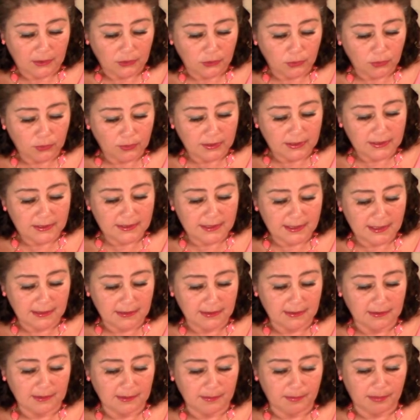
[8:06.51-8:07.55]
то и
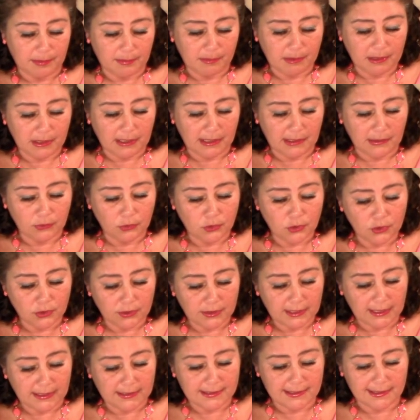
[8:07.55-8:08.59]
дело напоминают
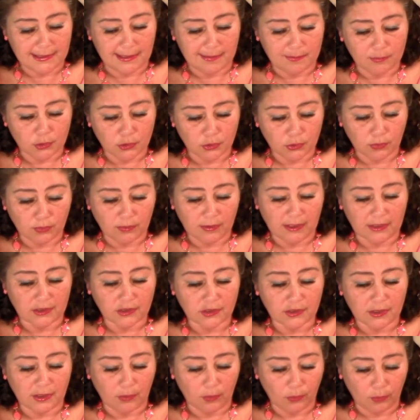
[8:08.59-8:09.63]
читателям, что
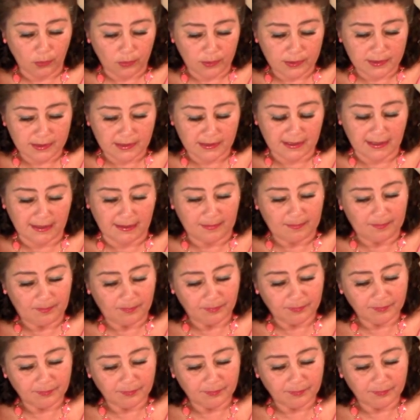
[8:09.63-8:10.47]
наше озеро –